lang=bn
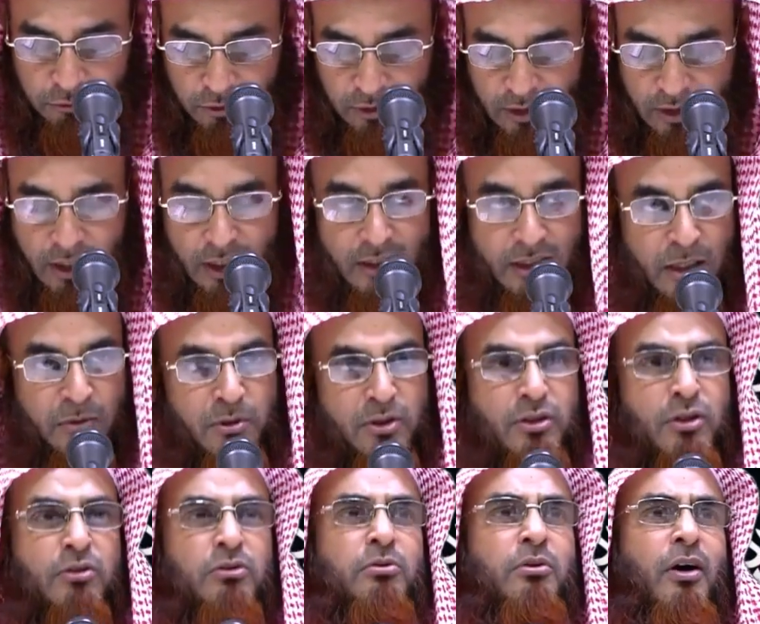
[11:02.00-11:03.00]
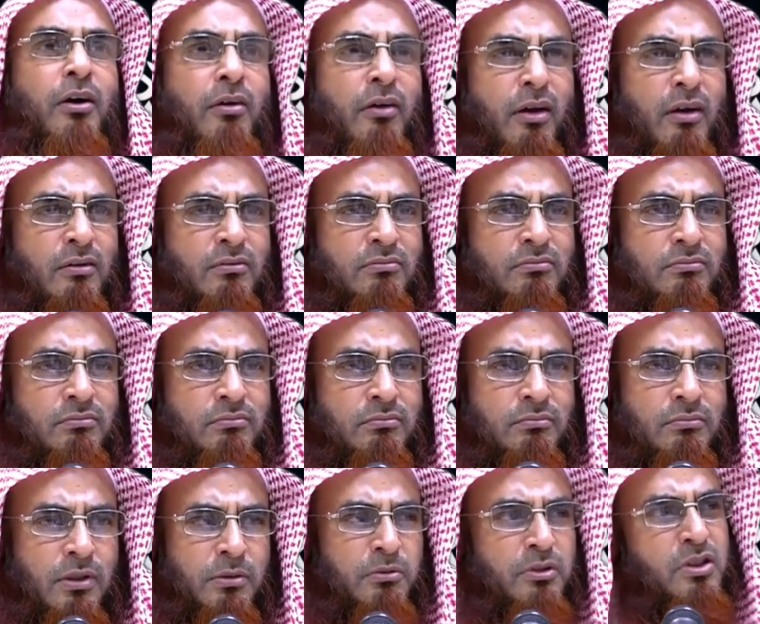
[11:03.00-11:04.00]
আল্লাহ আমার জন্য দোয়া করে
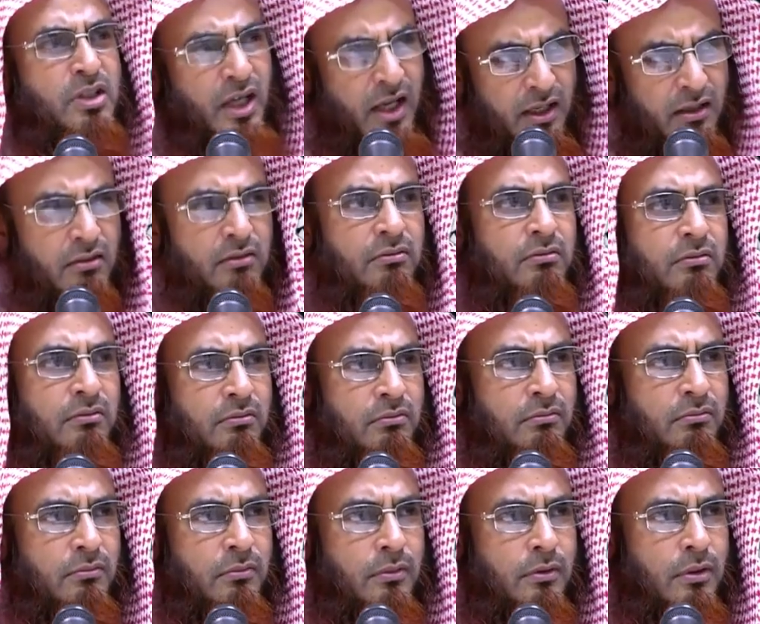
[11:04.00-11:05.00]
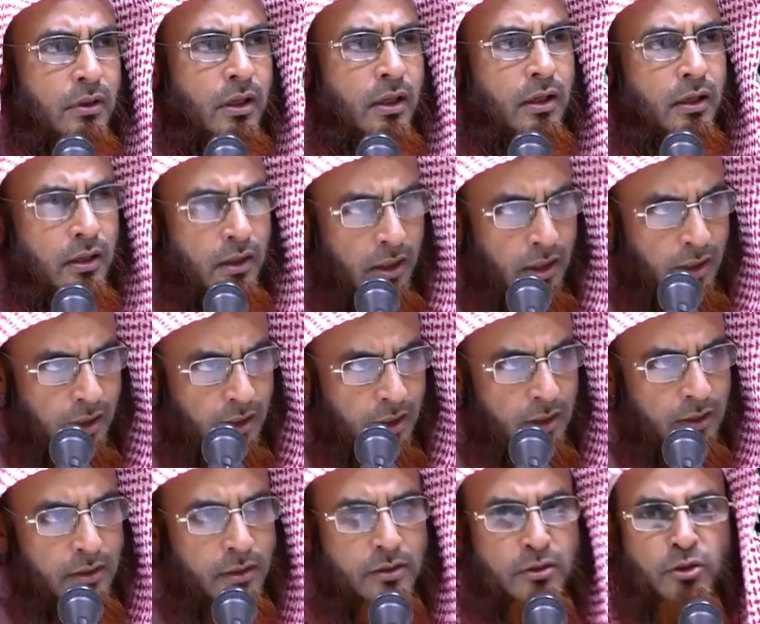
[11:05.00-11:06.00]
আমি চাই
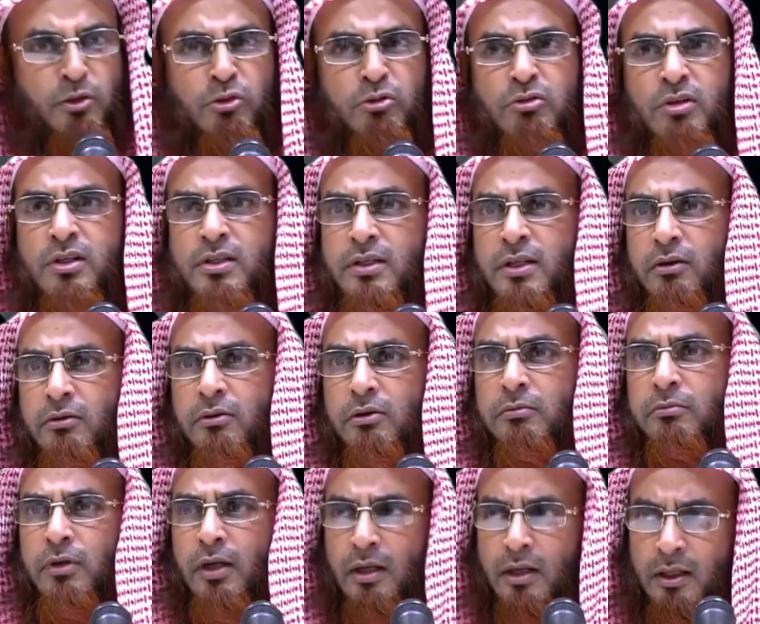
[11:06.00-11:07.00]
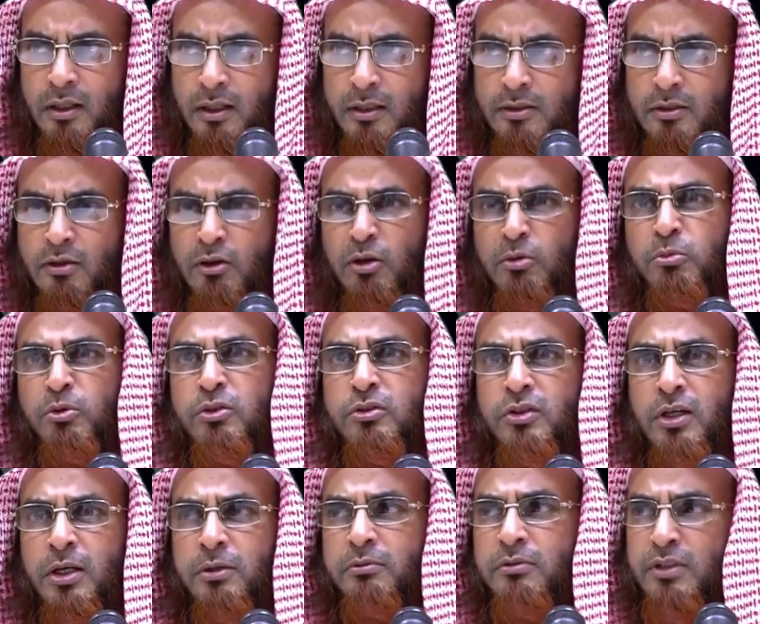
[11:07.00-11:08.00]
আখেরাতের জন্য চেষ্টা করব আল্লাহর কাছে রহমত
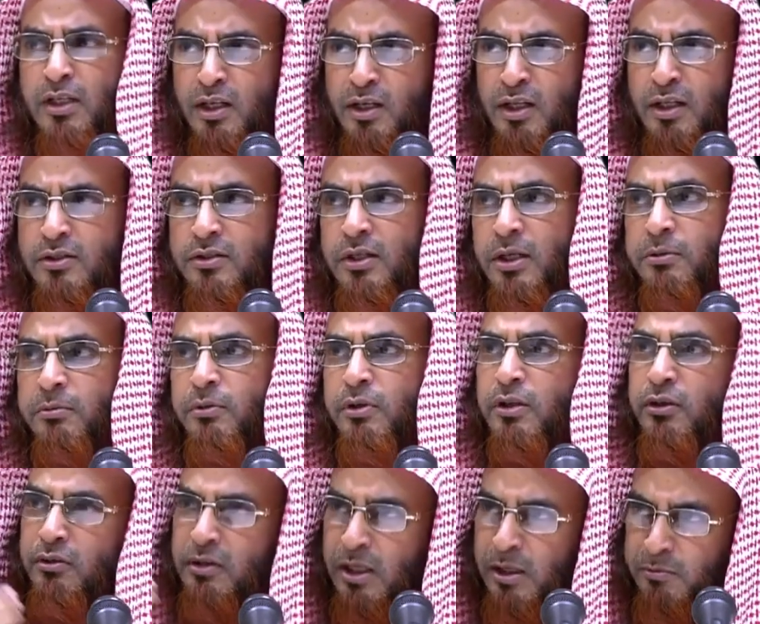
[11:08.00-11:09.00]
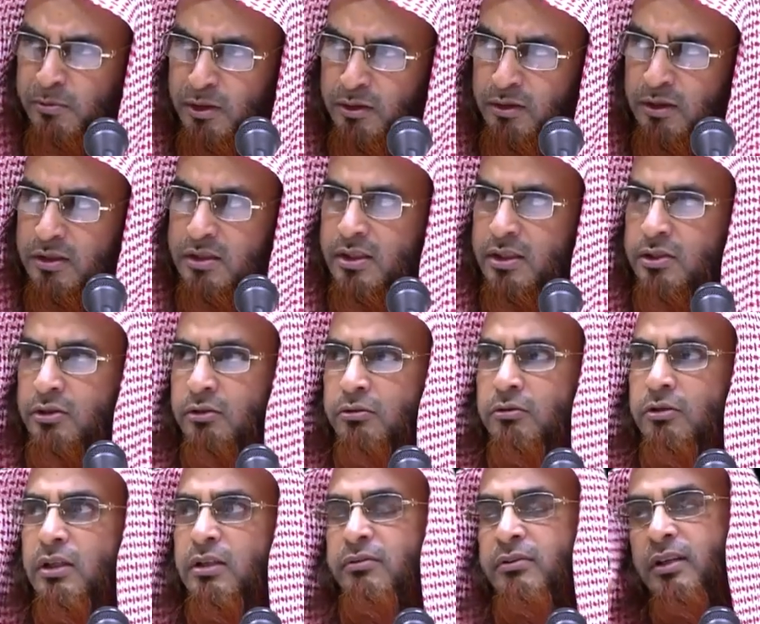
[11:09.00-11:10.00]
চাইব জান্নাত চাইব কিন্তু আমার
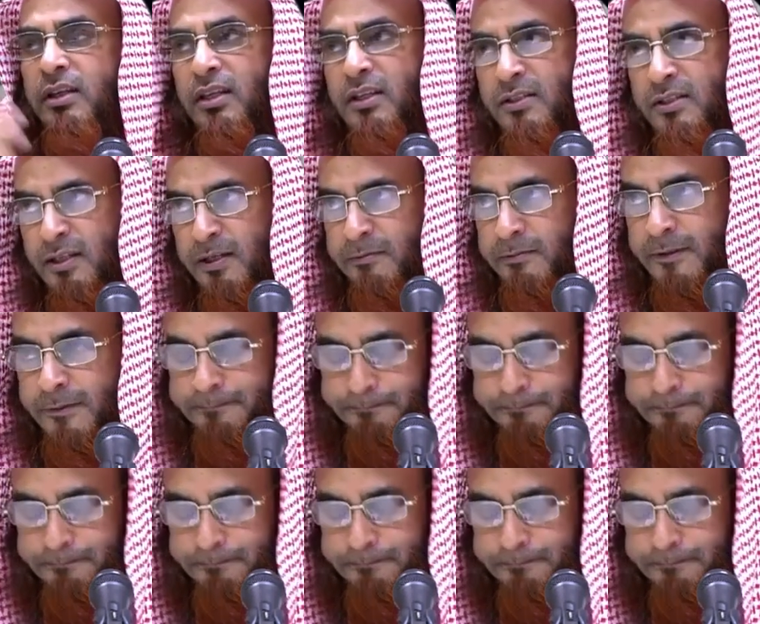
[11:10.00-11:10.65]
দৃষ্টিশক্তিটা ফিরিয়ে চাই আমি